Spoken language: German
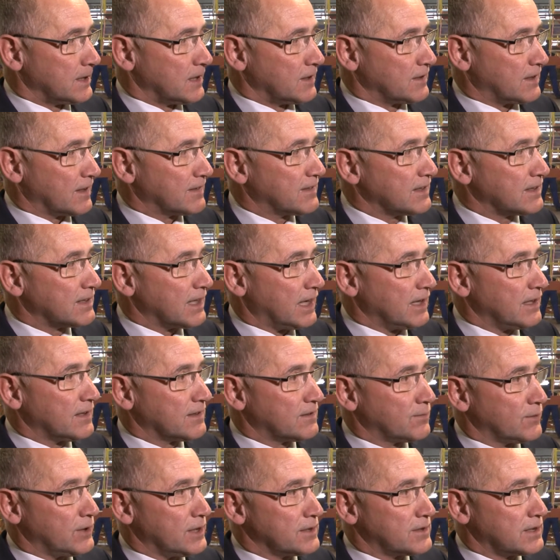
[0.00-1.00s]
Das sind
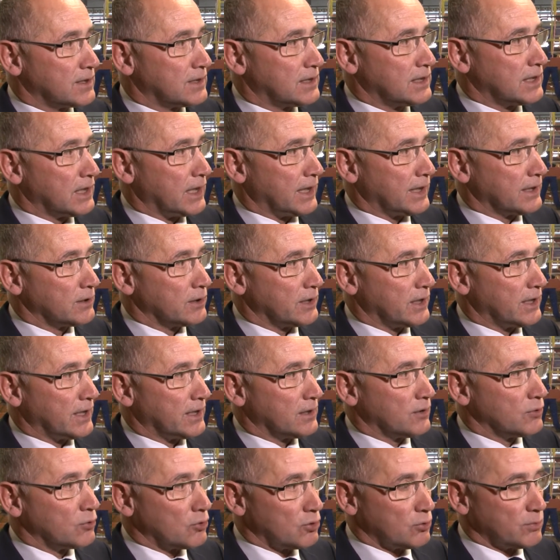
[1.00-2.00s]
alles welche, die ein
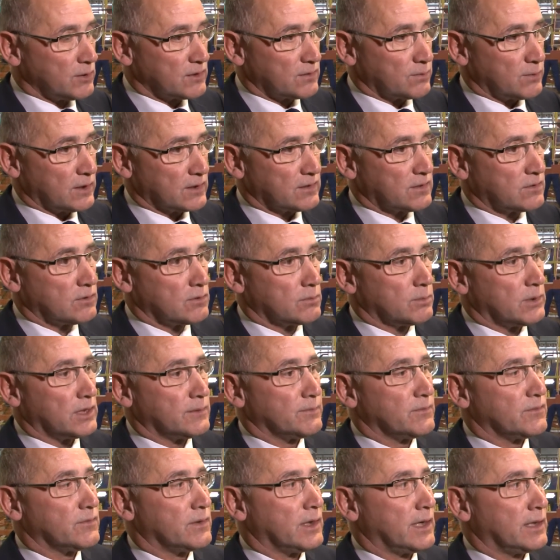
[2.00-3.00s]
enormes Wachstum
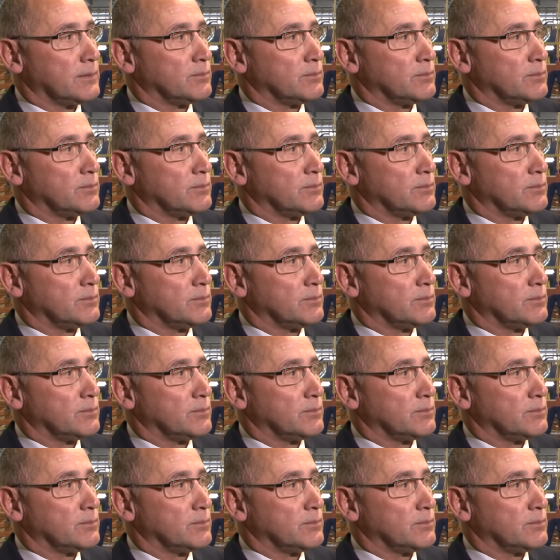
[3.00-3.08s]
an,